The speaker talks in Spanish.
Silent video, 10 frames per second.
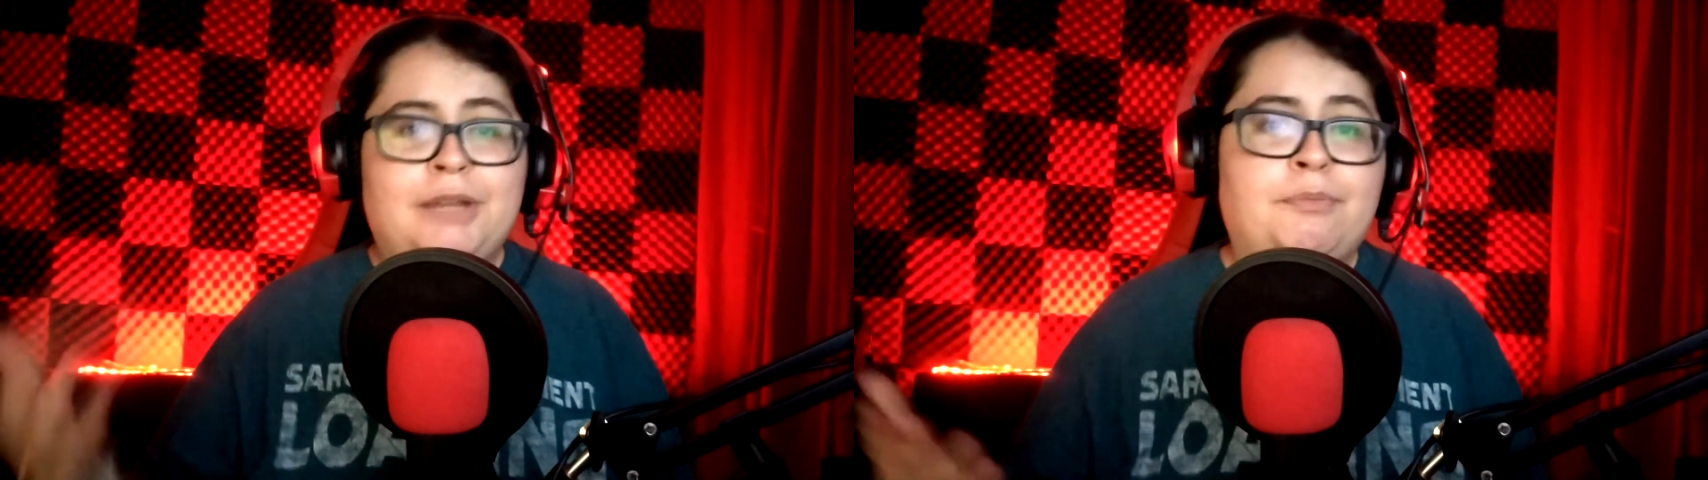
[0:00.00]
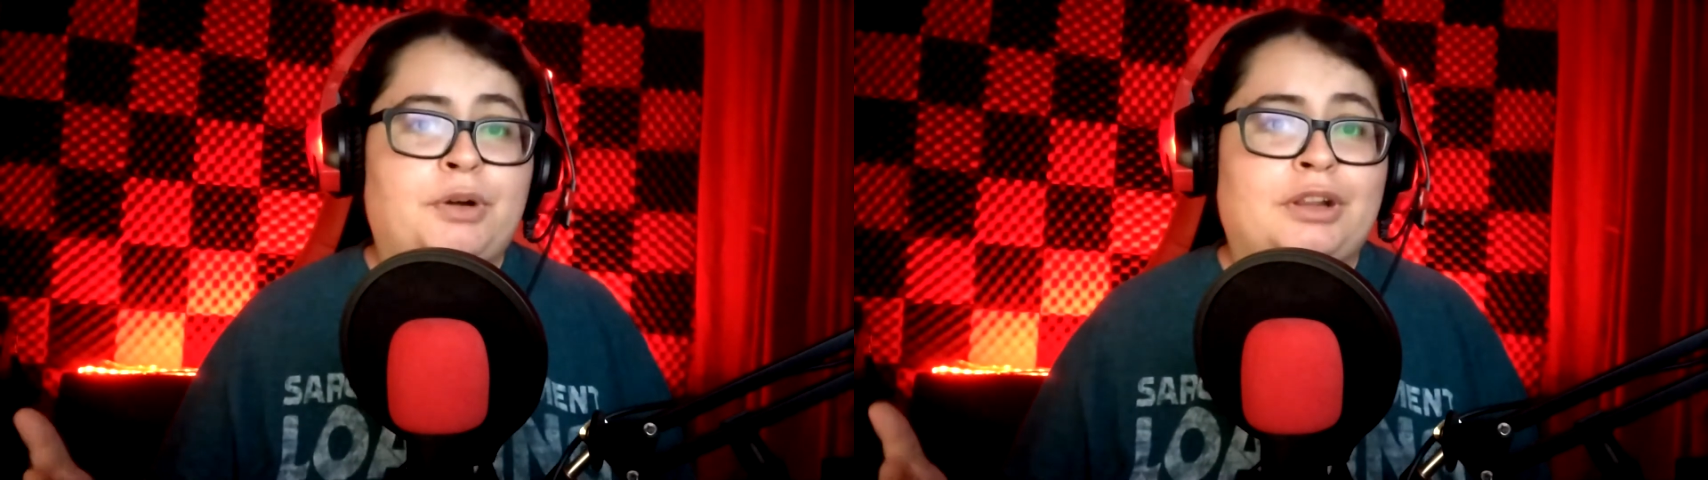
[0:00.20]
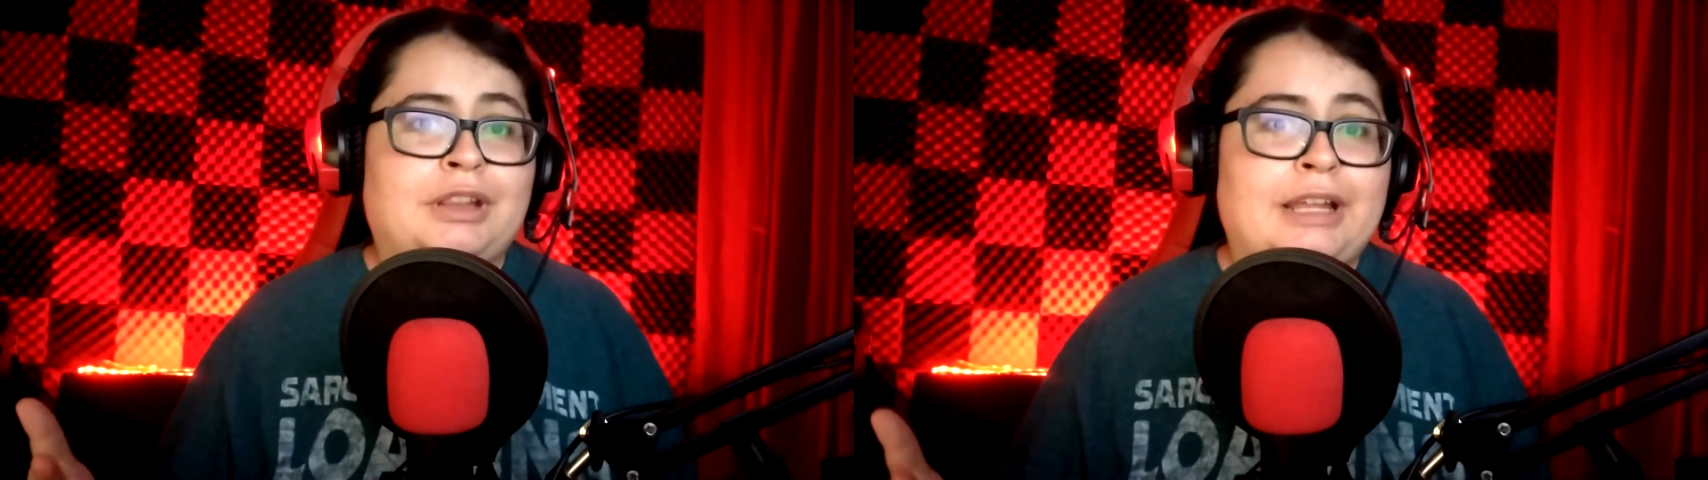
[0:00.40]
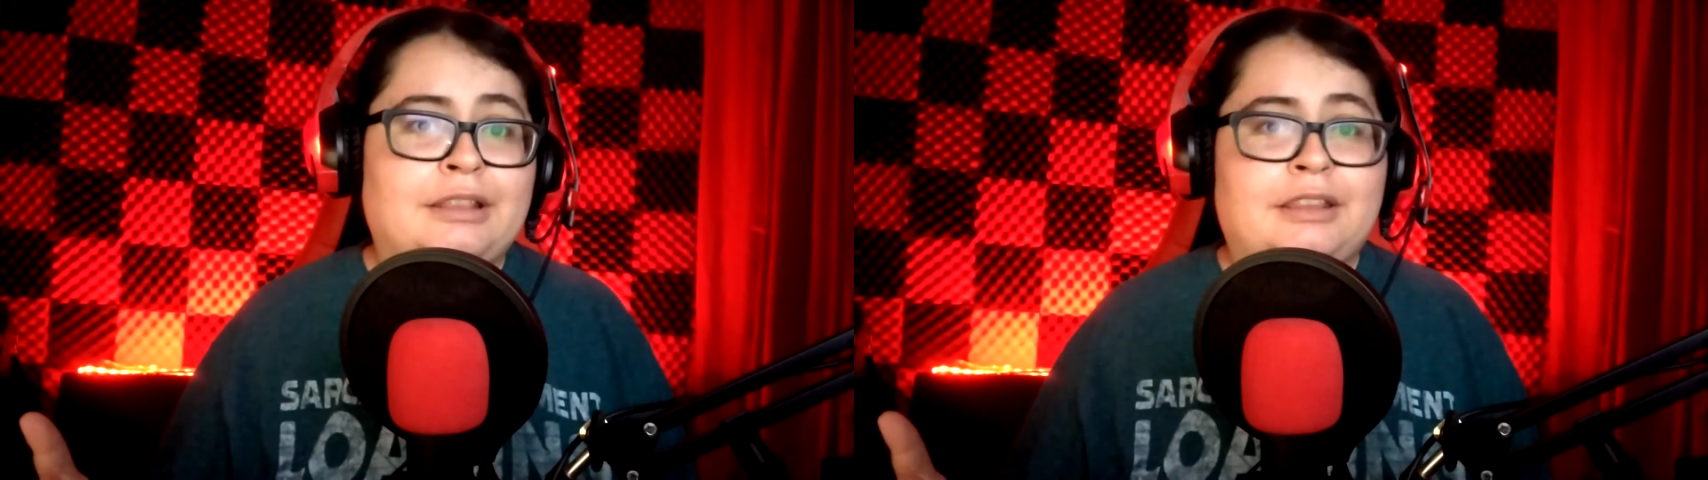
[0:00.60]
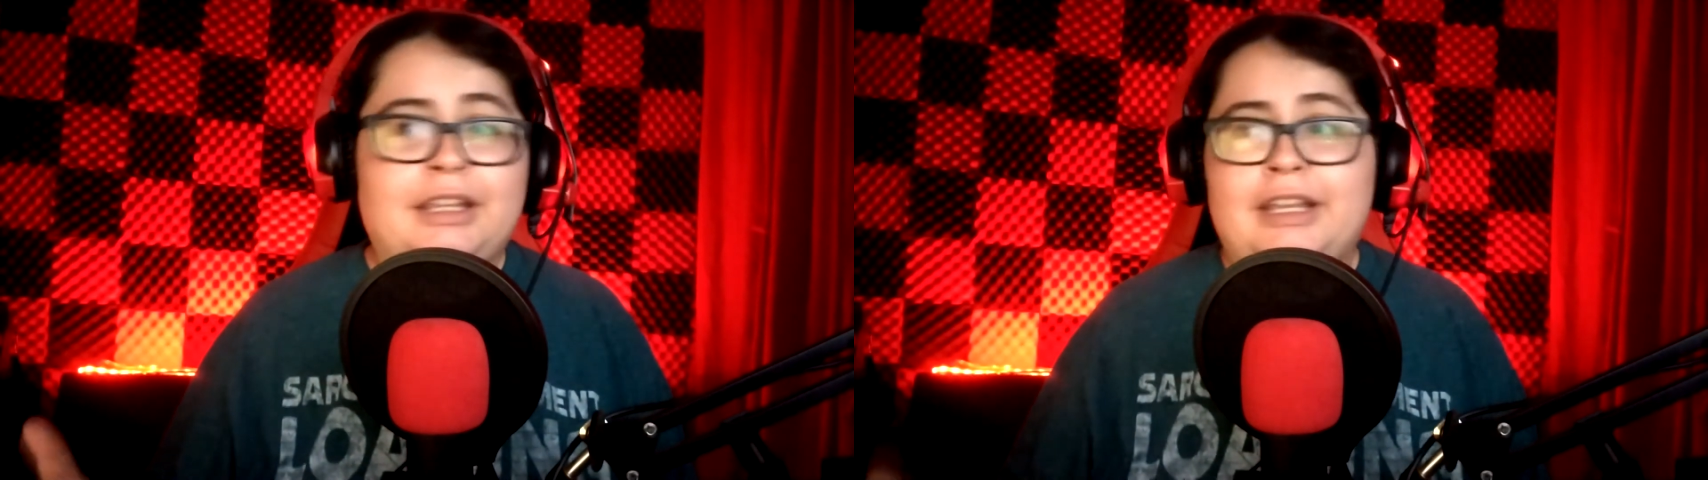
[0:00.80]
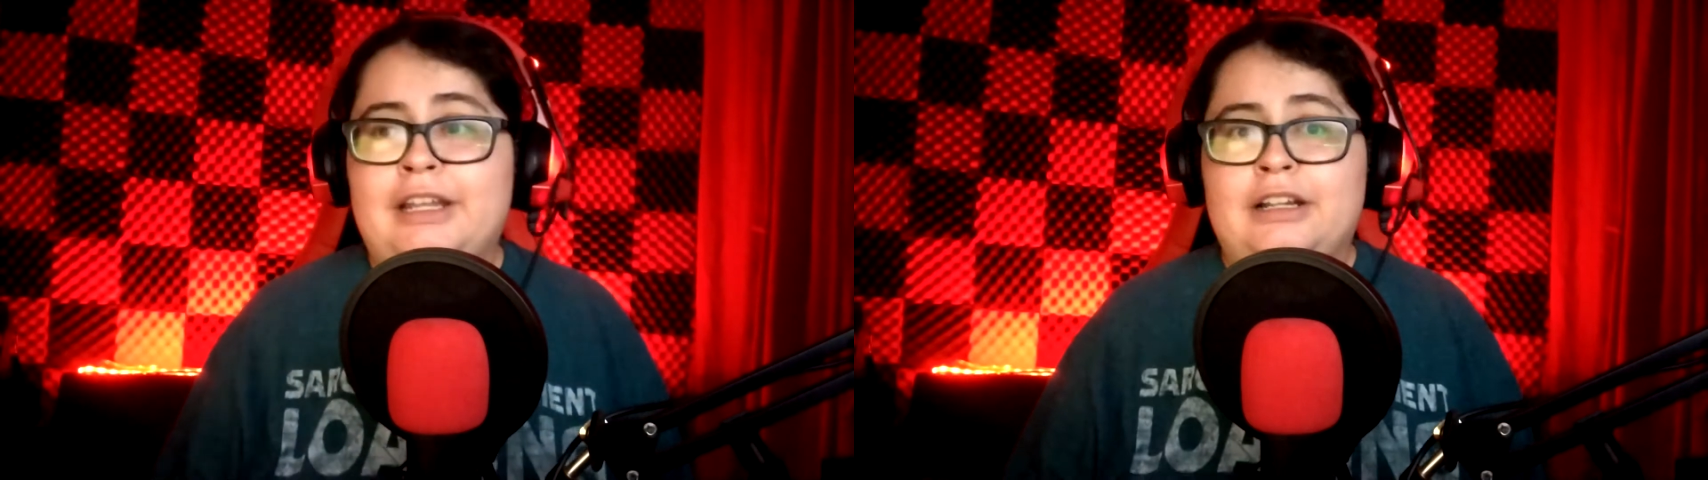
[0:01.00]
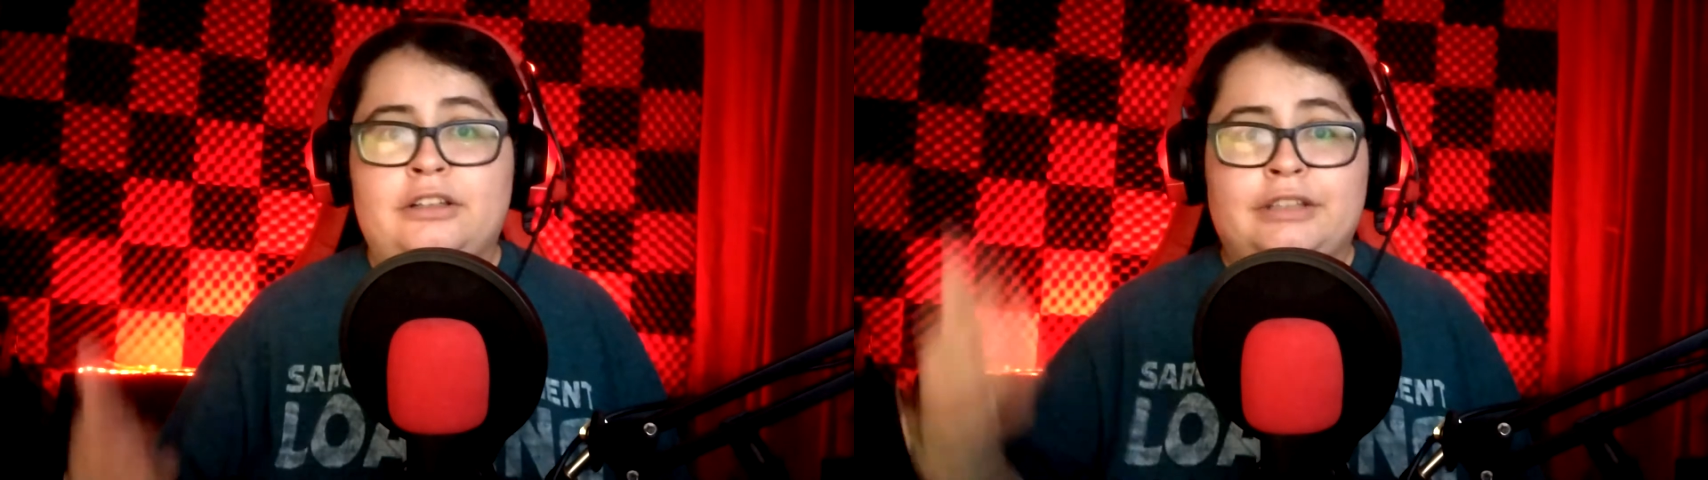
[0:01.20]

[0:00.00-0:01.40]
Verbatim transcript: importante